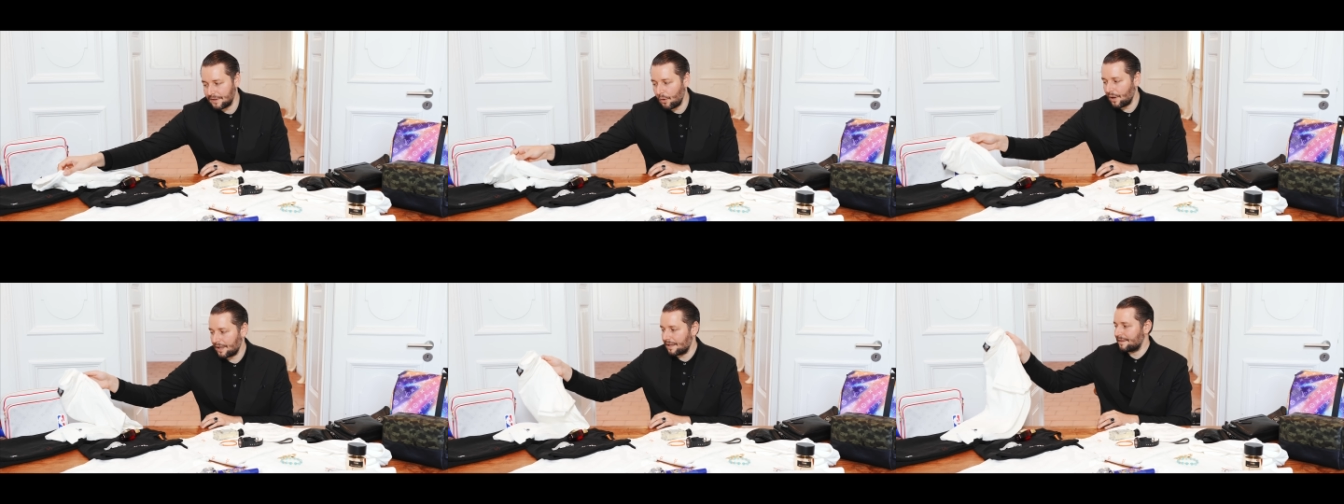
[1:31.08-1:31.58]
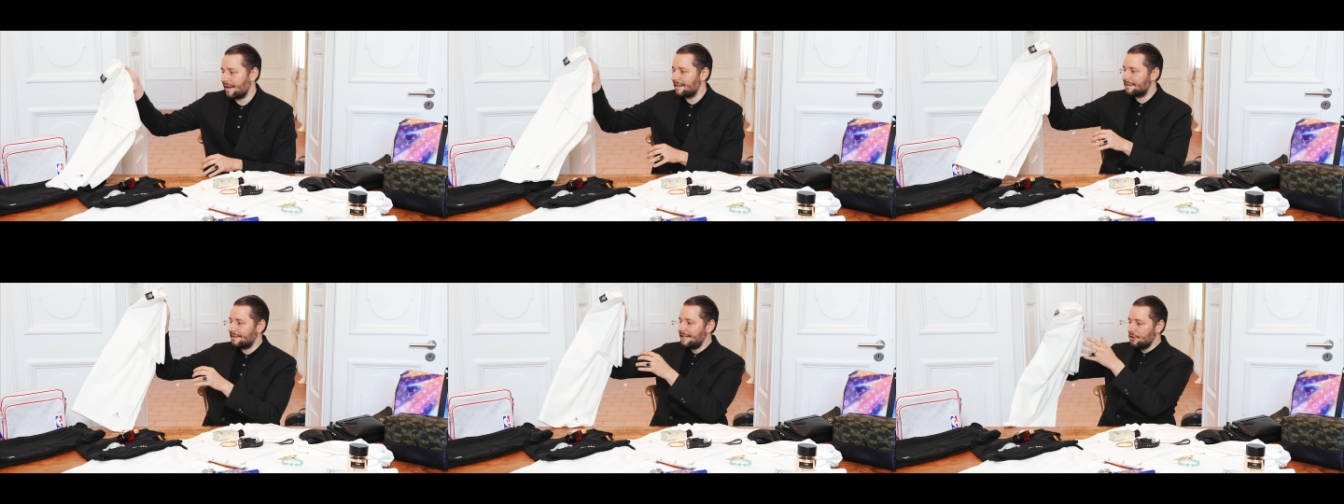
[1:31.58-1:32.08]
auch Ganze
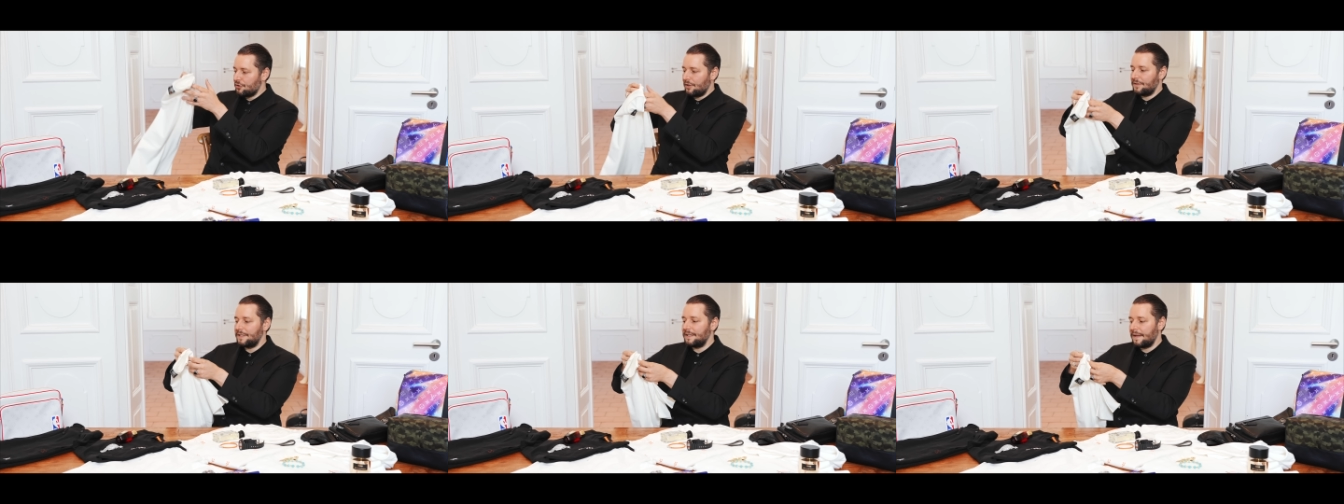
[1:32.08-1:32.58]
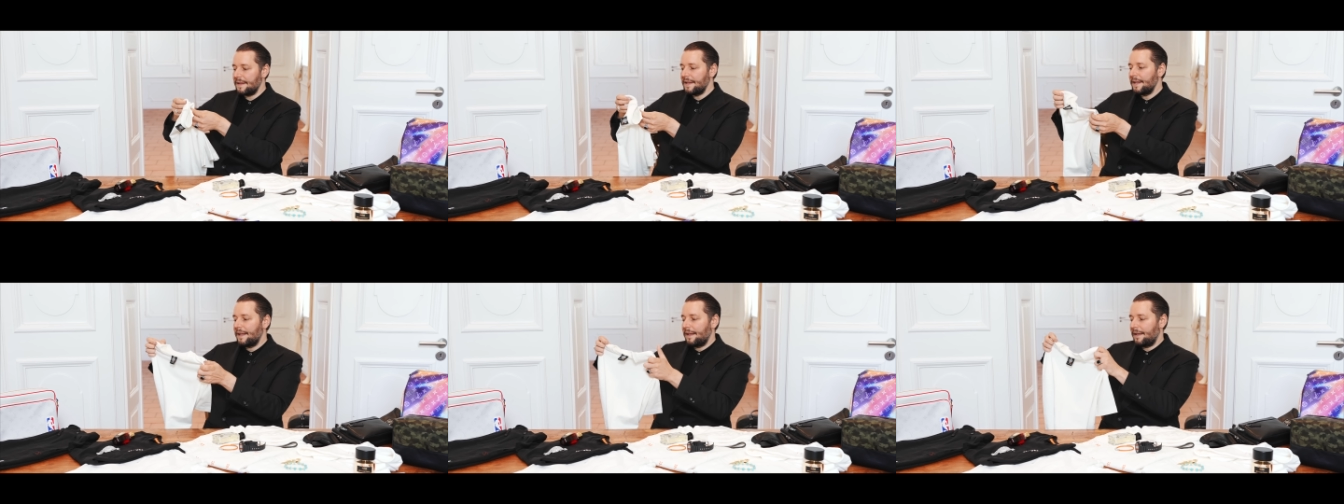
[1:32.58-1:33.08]
als T-Shirt hier
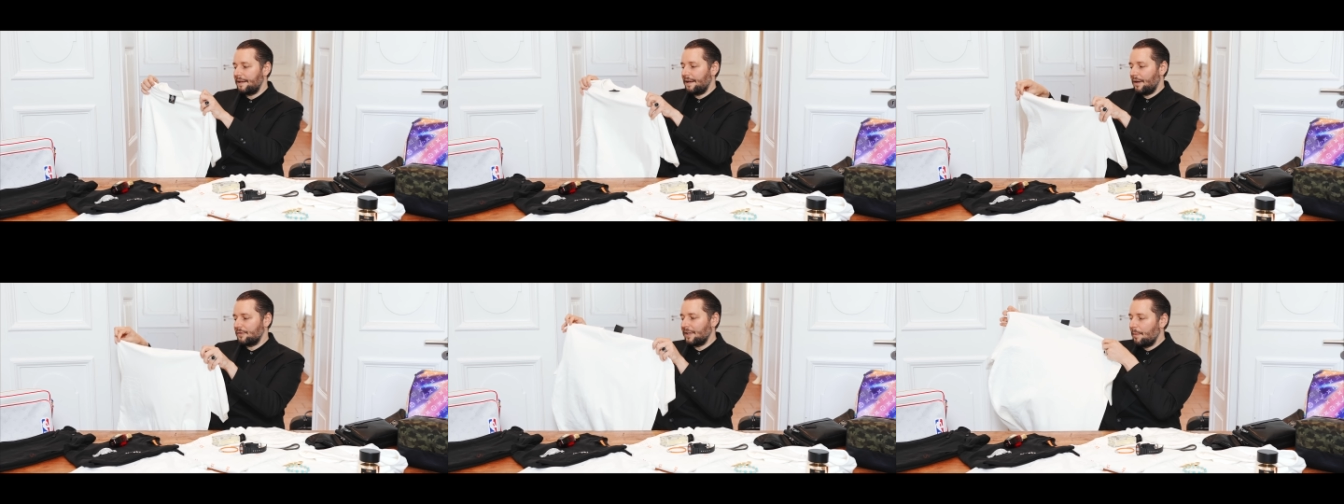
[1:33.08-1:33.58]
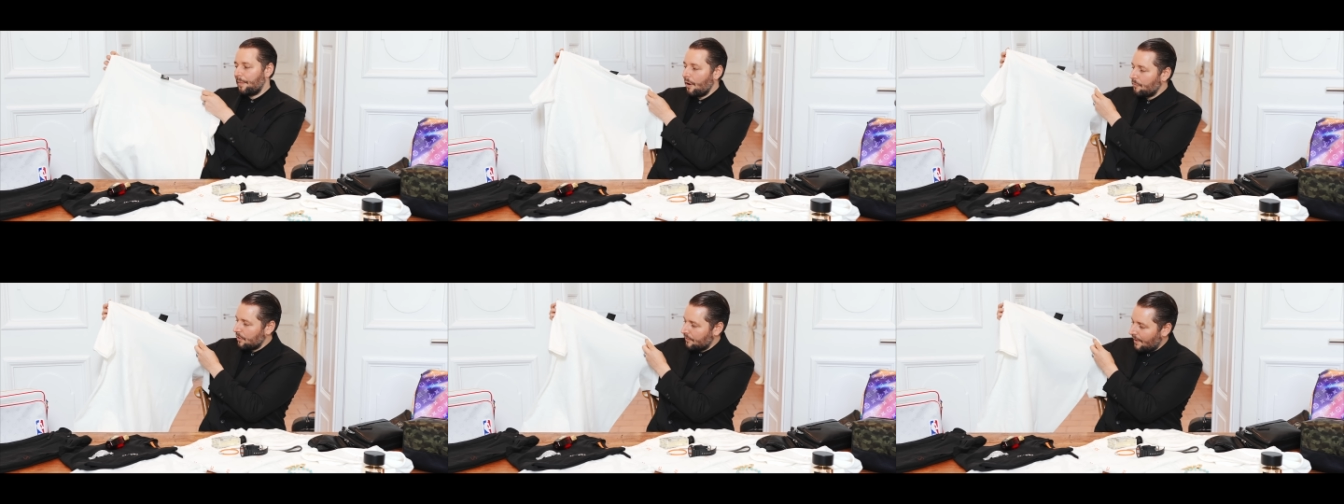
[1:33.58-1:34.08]
äh, aus einer
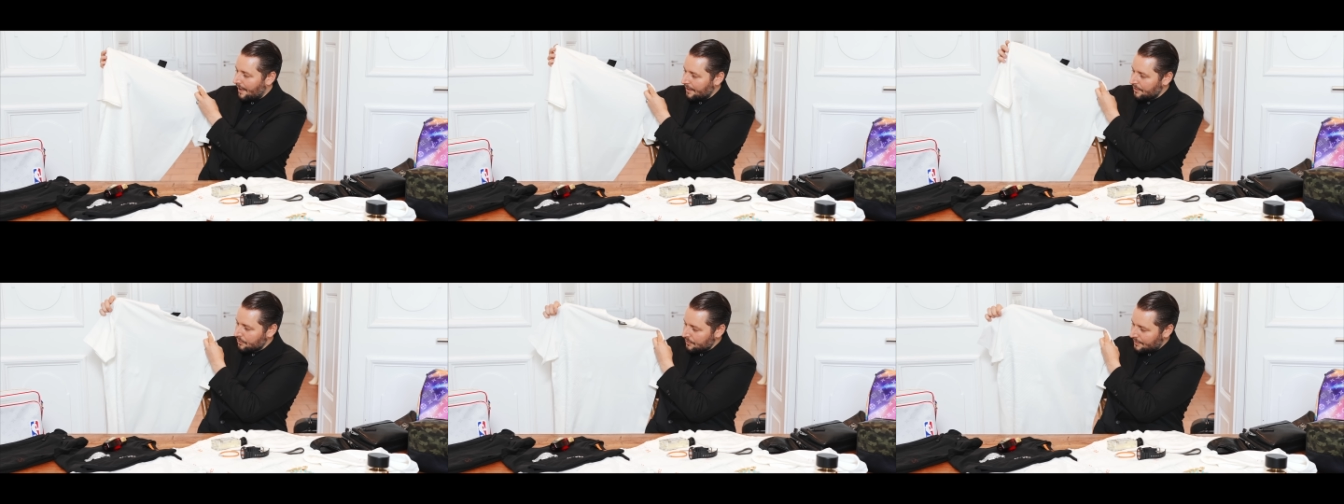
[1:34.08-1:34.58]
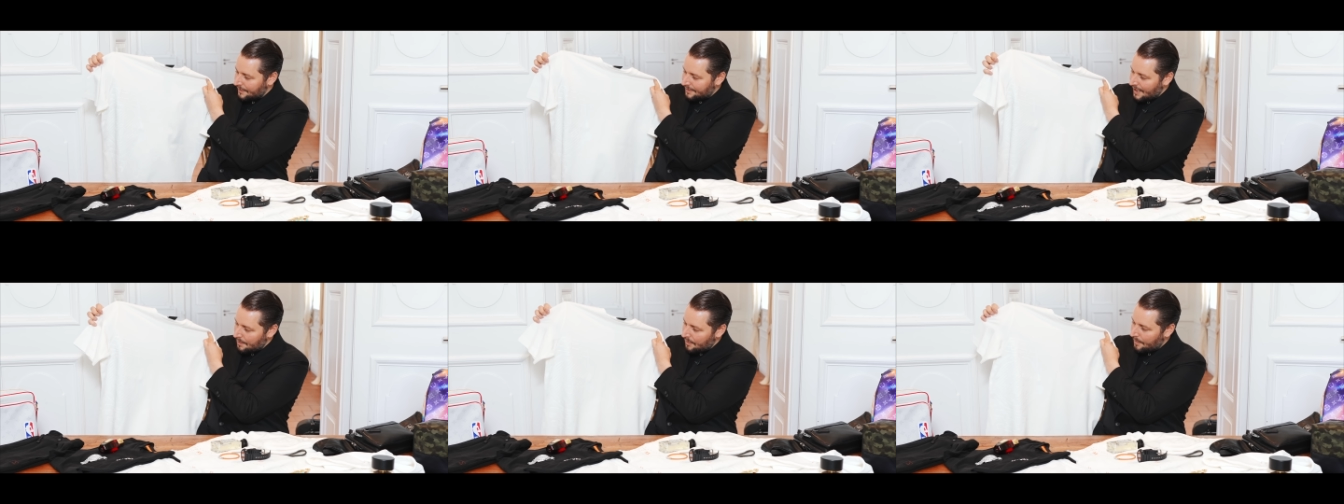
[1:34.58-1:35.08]
Baumwollware und
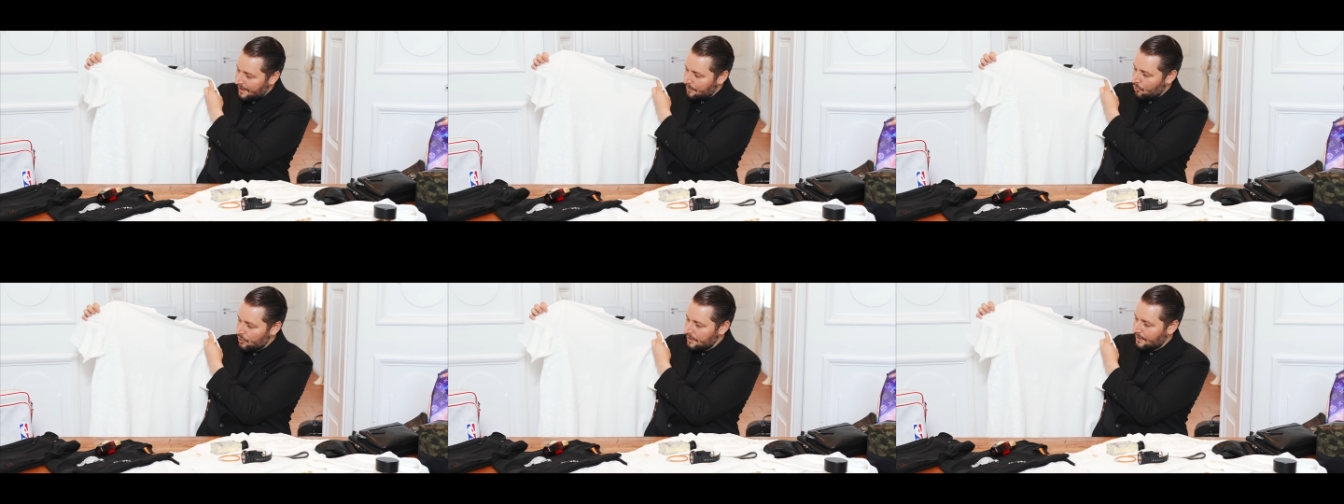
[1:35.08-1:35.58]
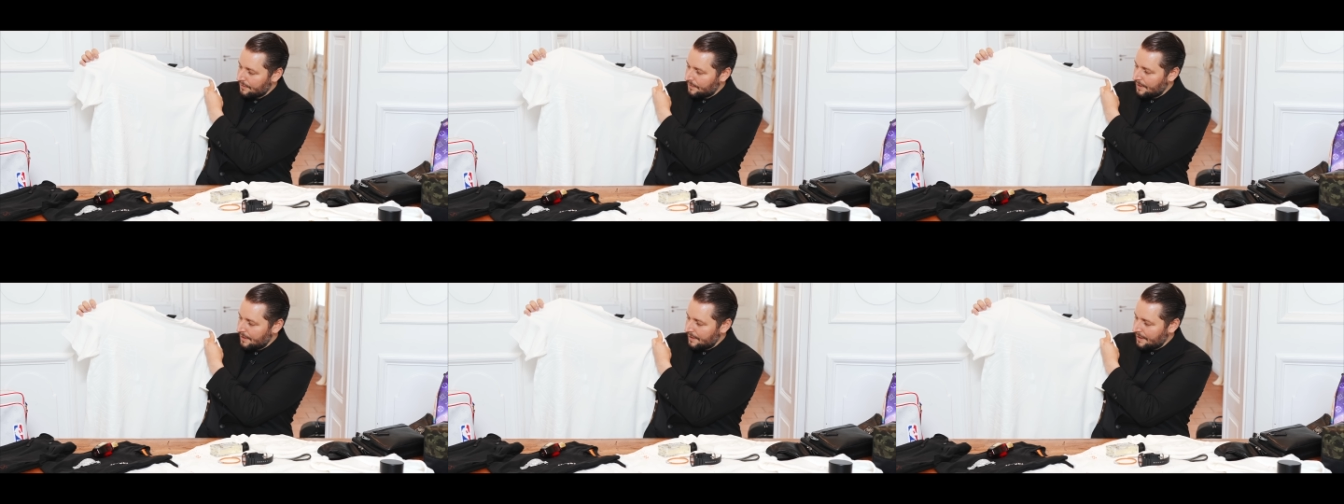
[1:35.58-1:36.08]
dasselbe bei dem Hoodie, was
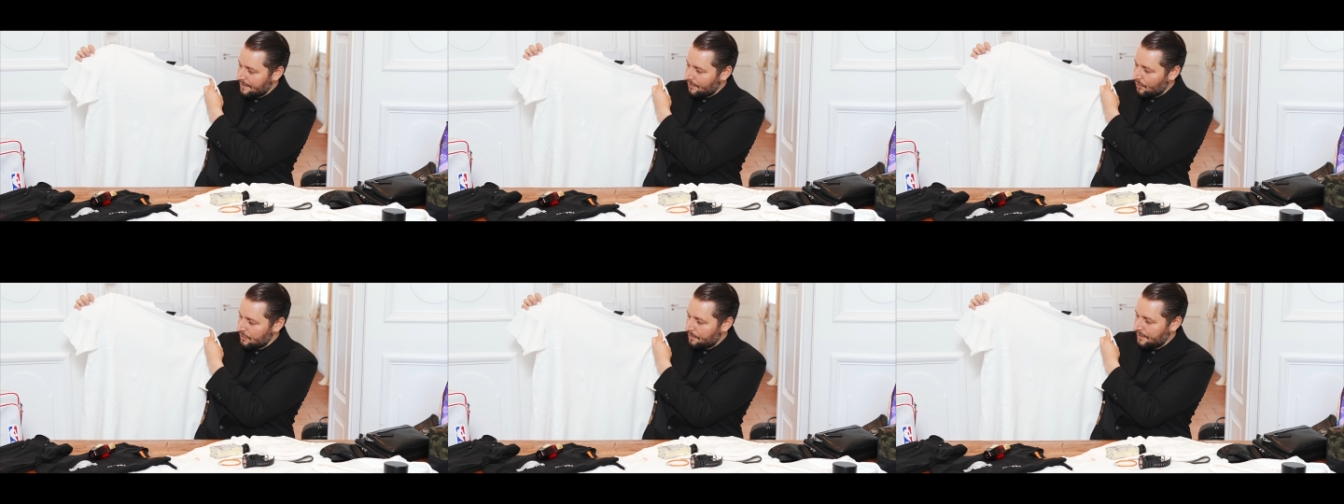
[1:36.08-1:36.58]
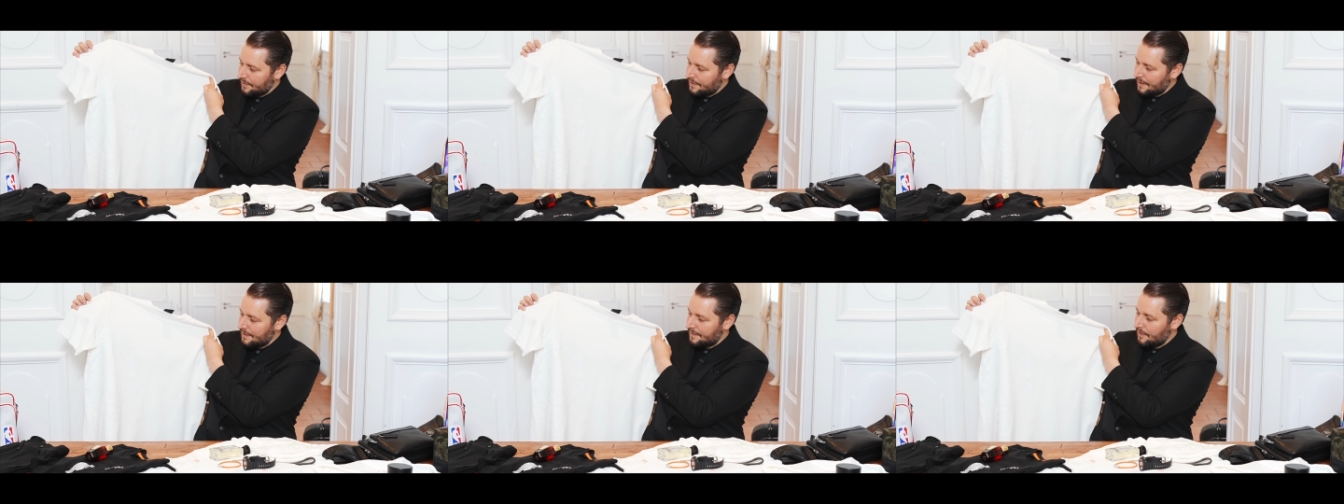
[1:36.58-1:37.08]
wir jetzt euch
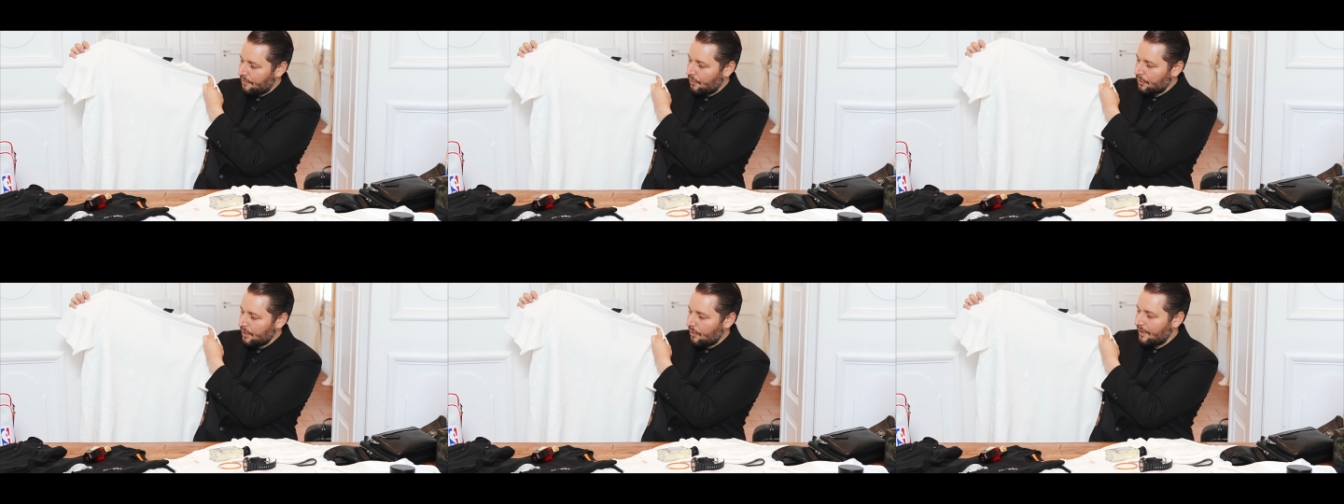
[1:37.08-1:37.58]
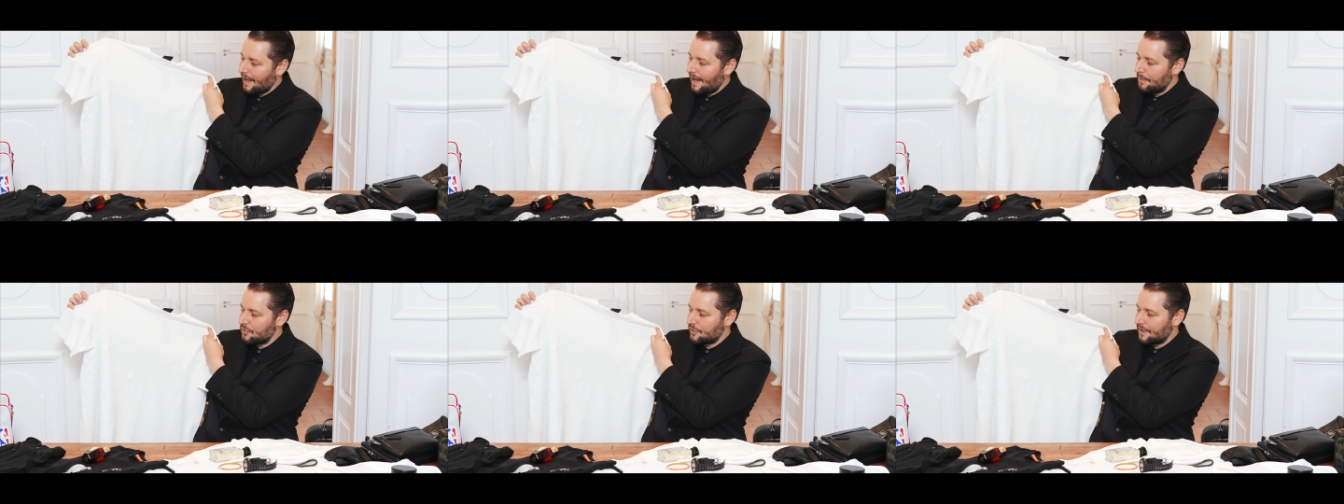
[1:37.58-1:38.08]
präsentieren, ist hier vorne auf Arabisch